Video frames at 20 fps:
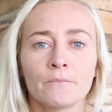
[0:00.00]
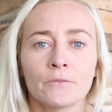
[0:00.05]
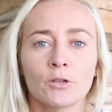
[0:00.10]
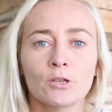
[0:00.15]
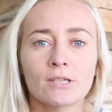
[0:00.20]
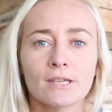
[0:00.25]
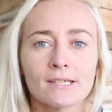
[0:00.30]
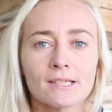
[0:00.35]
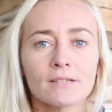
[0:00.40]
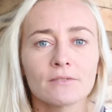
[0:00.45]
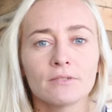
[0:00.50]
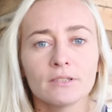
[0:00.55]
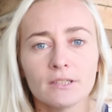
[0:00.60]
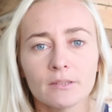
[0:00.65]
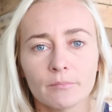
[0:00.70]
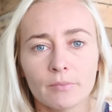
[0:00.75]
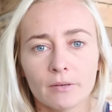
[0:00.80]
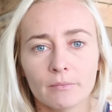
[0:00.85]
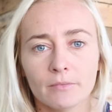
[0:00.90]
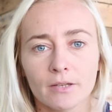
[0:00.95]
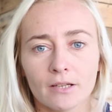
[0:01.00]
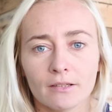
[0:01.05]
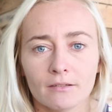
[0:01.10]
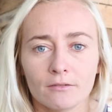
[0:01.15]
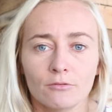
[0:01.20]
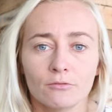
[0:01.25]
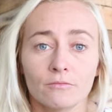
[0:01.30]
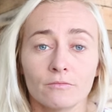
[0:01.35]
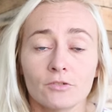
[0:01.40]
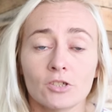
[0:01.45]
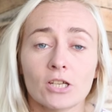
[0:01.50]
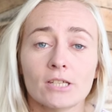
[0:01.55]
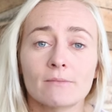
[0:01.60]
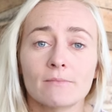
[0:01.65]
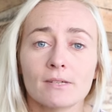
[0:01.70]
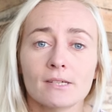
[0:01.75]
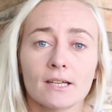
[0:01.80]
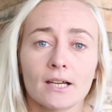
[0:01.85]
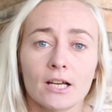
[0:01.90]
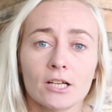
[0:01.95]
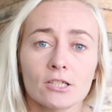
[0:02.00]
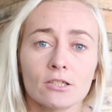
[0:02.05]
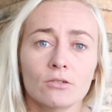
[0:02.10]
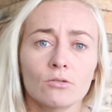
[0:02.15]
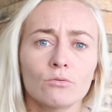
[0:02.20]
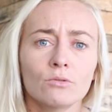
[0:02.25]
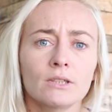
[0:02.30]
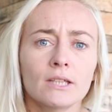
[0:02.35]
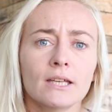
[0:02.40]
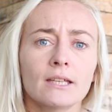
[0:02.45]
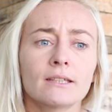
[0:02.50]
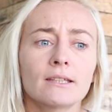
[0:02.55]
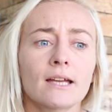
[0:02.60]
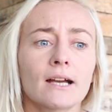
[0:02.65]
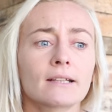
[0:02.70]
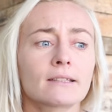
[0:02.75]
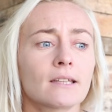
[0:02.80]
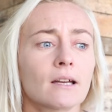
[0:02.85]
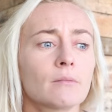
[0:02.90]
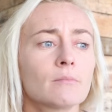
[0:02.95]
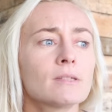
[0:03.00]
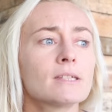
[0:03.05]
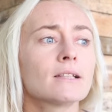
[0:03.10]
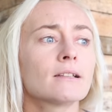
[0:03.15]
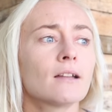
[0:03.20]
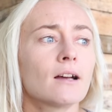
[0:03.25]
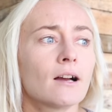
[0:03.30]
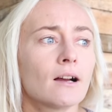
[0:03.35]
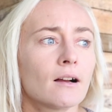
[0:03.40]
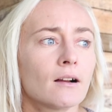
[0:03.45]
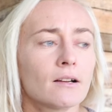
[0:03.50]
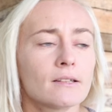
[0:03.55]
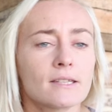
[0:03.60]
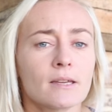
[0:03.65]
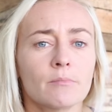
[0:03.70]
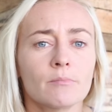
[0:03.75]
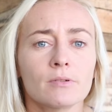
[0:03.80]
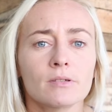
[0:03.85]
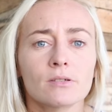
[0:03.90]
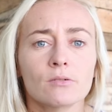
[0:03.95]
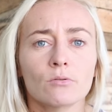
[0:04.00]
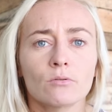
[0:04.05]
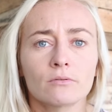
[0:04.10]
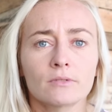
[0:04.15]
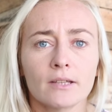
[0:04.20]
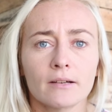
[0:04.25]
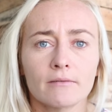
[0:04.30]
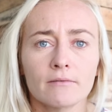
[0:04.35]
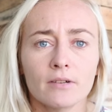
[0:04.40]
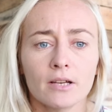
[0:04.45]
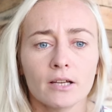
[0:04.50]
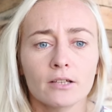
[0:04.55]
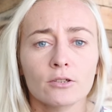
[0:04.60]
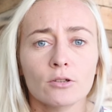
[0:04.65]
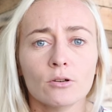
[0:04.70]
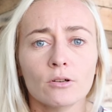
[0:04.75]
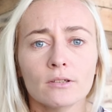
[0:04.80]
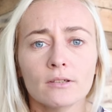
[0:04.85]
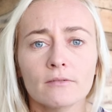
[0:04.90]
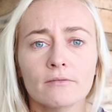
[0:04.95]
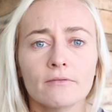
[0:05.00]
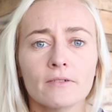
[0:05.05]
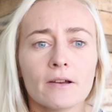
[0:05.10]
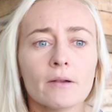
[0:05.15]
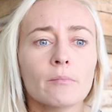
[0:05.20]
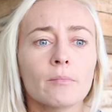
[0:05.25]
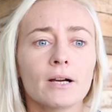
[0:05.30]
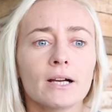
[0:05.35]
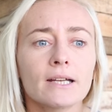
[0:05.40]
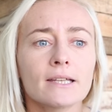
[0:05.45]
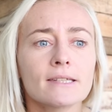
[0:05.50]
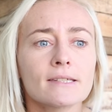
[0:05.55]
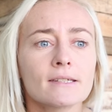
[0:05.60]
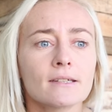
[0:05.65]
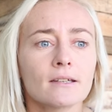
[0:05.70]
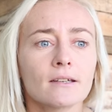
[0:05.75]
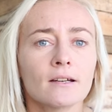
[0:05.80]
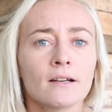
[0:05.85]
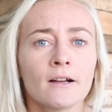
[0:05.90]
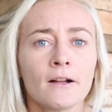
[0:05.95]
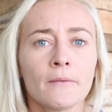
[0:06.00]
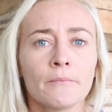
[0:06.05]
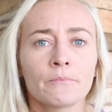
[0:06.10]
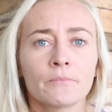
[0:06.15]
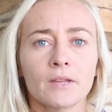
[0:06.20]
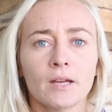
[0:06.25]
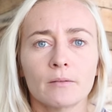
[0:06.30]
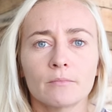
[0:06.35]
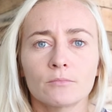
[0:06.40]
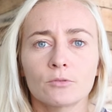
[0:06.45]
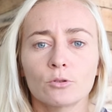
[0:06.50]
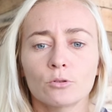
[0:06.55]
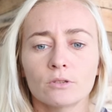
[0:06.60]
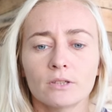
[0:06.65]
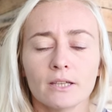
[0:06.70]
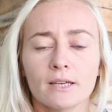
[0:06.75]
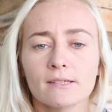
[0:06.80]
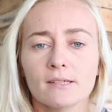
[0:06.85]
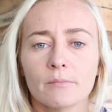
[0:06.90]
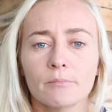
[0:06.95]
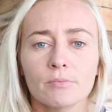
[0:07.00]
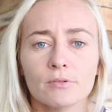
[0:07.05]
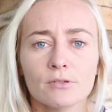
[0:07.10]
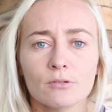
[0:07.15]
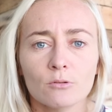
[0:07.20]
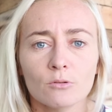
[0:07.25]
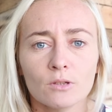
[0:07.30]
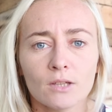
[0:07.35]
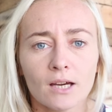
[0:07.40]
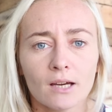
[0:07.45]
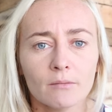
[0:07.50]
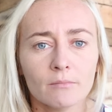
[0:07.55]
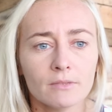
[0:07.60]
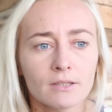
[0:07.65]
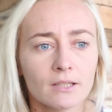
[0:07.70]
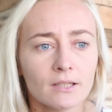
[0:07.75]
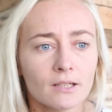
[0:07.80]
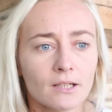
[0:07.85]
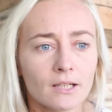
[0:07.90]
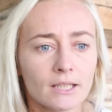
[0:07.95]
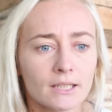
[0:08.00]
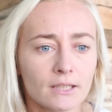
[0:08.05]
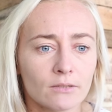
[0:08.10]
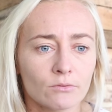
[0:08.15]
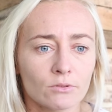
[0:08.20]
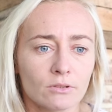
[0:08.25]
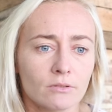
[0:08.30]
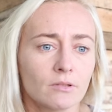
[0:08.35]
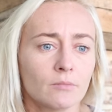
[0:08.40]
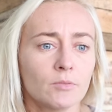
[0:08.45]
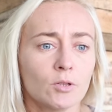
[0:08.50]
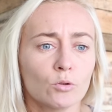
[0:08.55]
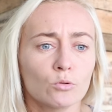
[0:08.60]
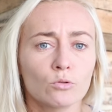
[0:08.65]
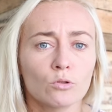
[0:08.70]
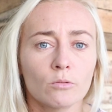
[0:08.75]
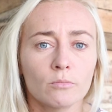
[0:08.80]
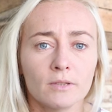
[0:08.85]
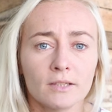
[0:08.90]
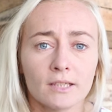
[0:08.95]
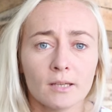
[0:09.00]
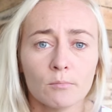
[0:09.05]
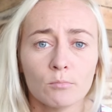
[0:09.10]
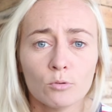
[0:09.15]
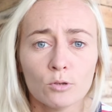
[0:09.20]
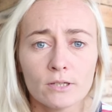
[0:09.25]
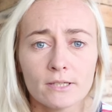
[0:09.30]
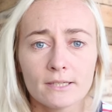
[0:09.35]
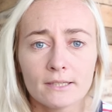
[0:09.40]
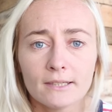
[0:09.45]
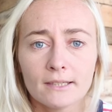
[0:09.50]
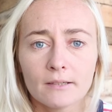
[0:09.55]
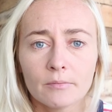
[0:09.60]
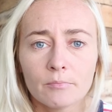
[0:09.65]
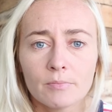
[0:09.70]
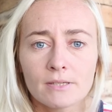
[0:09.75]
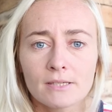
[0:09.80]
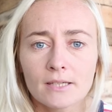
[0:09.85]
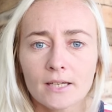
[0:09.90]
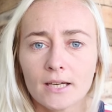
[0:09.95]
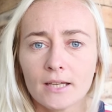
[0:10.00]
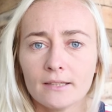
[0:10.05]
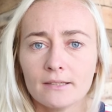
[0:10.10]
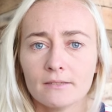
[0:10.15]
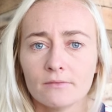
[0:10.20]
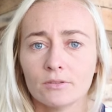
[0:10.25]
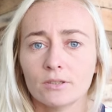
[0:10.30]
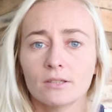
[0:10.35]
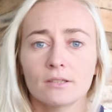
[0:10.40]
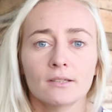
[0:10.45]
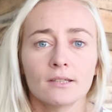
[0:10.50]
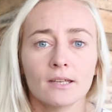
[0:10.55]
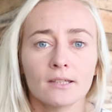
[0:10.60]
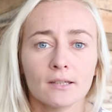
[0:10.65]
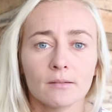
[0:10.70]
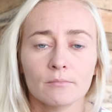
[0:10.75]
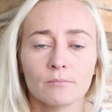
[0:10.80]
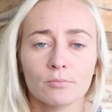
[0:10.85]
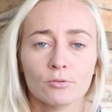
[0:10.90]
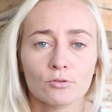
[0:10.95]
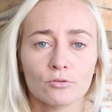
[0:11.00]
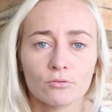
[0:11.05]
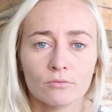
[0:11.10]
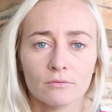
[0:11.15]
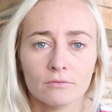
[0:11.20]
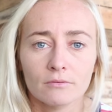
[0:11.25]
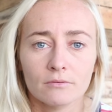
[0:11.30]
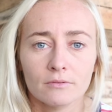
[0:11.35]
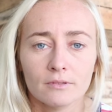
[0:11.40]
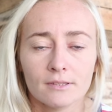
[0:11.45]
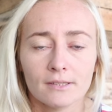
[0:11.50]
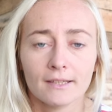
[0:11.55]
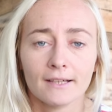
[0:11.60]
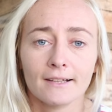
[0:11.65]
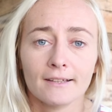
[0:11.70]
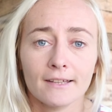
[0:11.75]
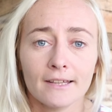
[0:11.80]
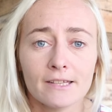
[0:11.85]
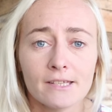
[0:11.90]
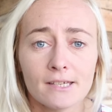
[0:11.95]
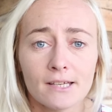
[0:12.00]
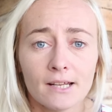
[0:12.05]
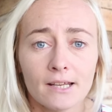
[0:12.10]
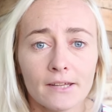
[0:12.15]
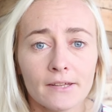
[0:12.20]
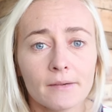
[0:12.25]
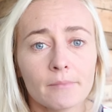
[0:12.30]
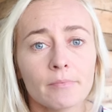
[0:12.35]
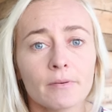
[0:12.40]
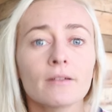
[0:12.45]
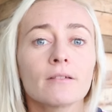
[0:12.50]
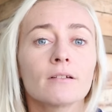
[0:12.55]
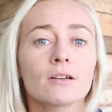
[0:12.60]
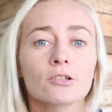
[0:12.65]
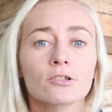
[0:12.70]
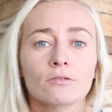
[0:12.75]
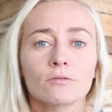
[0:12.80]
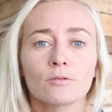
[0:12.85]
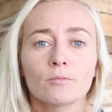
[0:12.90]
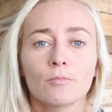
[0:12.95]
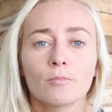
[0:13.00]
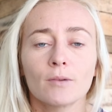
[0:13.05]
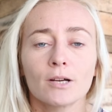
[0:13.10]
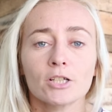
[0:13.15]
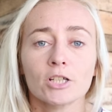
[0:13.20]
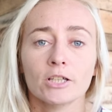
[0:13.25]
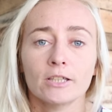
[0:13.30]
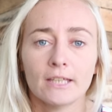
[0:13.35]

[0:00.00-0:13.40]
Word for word: То есть если вы, например, ну, сейчас мне скажете, ну вот я и так там дела записываю там в электронном формате, там то-то я записываю там-то, это вот на мне удобно на поститах писать, вот это я там пишу на холодильнике, привешиваю бумажку.